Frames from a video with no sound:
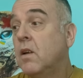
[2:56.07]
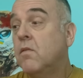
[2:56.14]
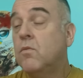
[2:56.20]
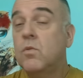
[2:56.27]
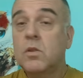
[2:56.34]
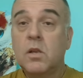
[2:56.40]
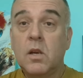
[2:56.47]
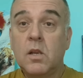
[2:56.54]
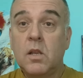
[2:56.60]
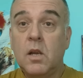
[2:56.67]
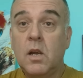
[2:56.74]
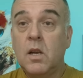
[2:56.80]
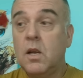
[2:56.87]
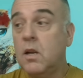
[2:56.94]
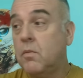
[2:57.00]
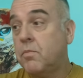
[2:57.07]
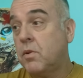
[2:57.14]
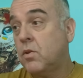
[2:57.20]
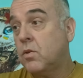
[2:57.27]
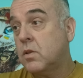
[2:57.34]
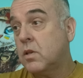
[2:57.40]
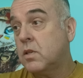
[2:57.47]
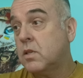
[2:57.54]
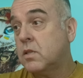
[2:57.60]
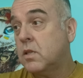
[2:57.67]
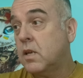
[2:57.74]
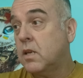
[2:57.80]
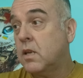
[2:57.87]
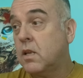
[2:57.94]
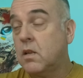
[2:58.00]
Вот, когда придет
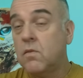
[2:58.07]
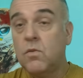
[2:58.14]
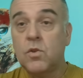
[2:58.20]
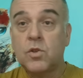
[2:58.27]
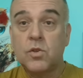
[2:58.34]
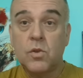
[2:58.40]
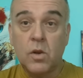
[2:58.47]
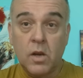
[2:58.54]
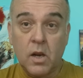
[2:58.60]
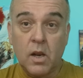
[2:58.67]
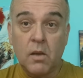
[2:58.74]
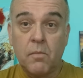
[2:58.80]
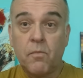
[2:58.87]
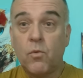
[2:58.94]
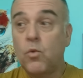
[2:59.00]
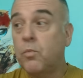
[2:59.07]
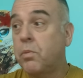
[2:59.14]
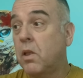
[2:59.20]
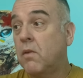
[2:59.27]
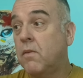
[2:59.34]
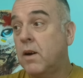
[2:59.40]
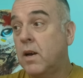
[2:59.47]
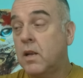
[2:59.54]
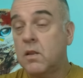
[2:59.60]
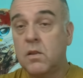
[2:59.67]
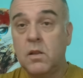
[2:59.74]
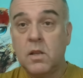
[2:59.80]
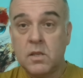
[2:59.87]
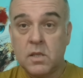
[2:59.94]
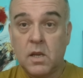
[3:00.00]
осознание того, что Крым
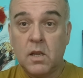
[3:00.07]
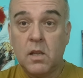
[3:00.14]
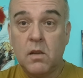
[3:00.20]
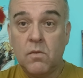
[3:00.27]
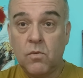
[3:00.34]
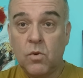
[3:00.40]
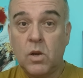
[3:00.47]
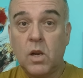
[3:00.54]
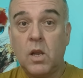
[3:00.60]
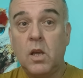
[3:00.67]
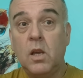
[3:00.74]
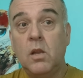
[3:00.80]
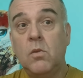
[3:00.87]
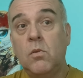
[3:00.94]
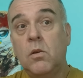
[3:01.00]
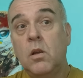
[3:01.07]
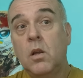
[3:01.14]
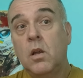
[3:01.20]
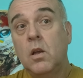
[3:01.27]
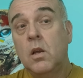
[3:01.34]
уплывает назад в Украину,